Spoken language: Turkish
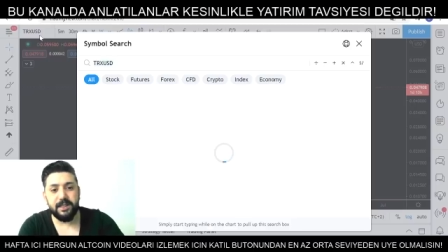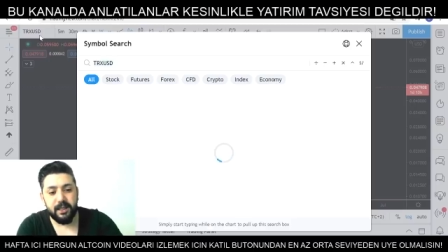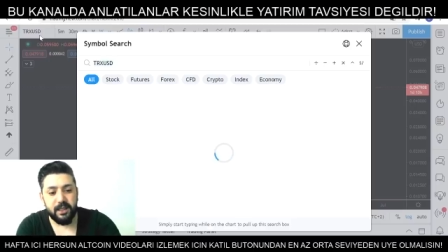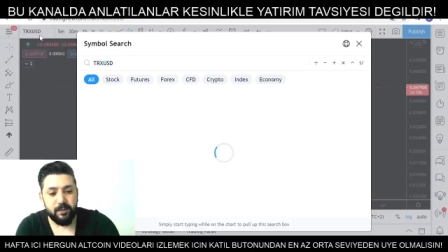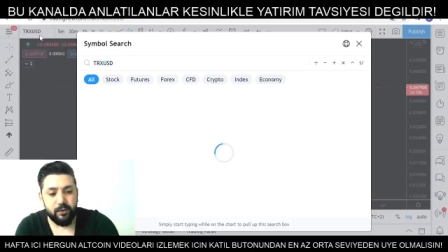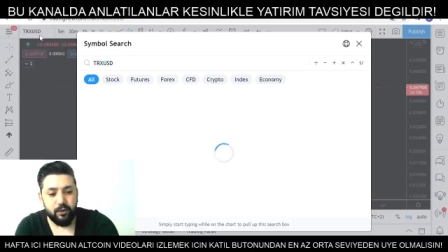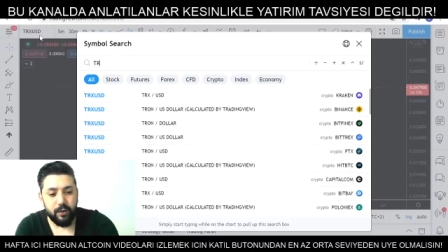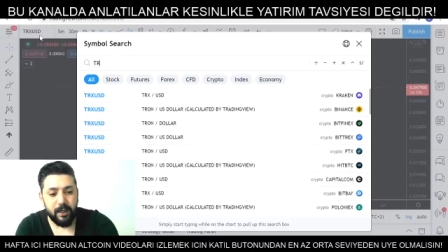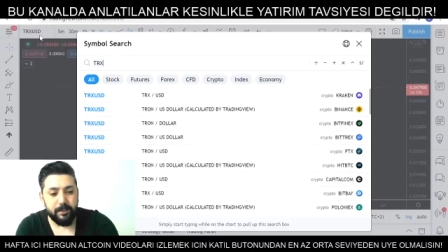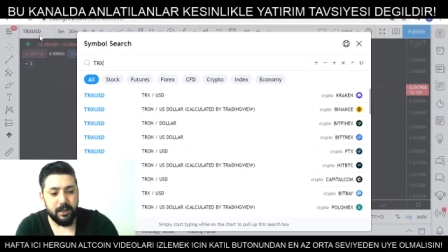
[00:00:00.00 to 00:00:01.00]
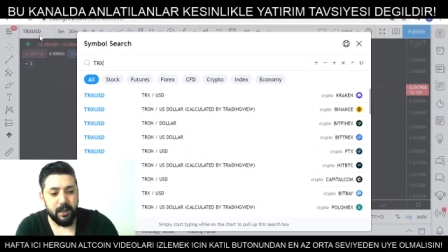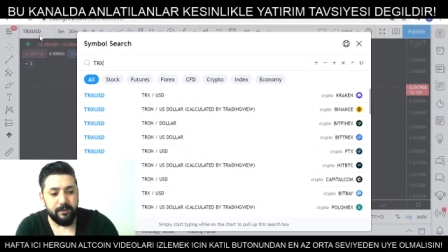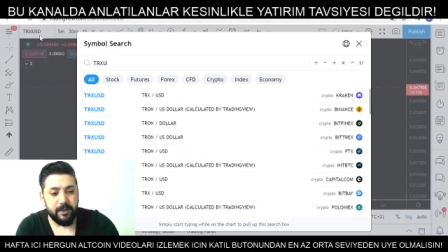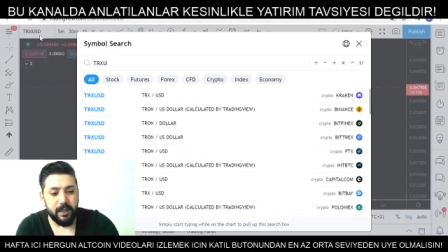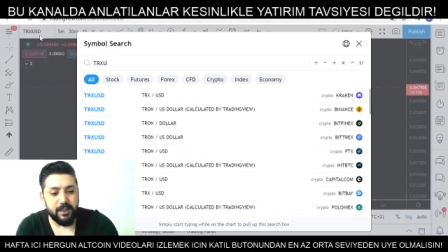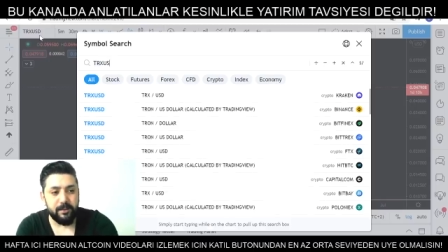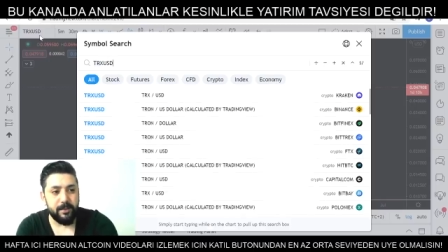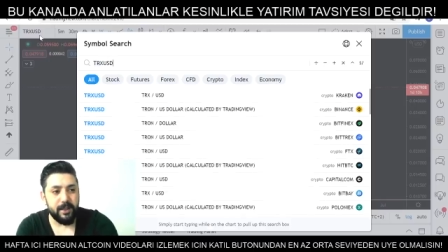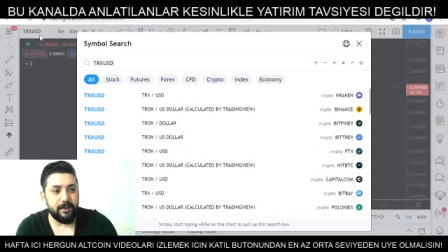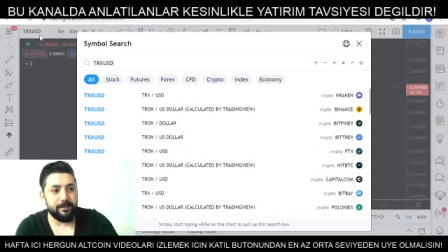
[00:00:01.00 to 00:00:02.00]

geçmiş olan bir grafik açayım ben.